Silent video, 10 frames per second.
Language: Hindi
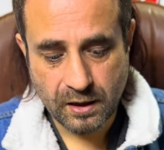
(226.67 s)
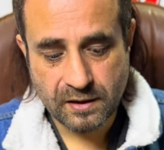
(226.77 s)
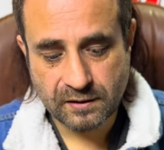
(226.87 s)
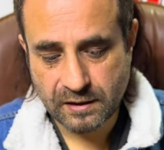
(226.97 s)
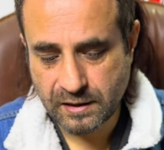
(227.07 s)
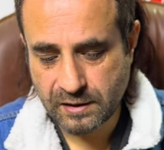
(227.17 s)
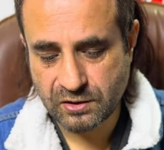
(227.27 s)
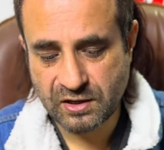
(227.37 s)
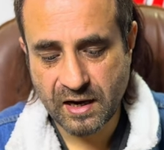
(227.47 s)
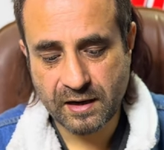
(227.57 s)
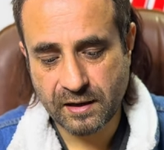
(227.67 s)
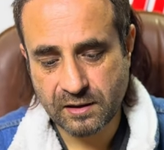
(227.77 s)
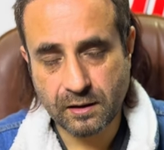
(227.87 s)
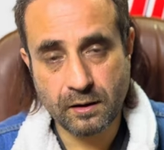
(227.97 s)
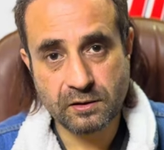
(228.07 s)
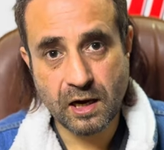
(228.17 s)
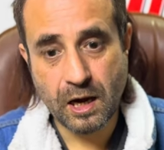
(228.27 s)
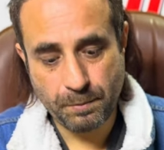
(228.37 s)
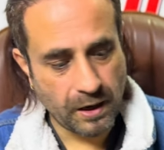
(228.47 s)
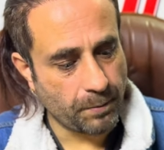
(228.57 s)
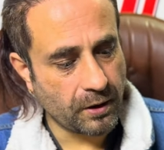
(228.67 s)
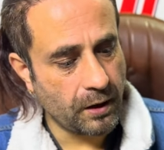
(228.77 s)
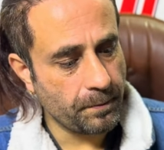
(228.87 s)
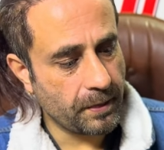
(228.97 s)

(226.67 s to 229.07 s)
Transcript: इसका ये जैक है जगह जहाँ पे आपका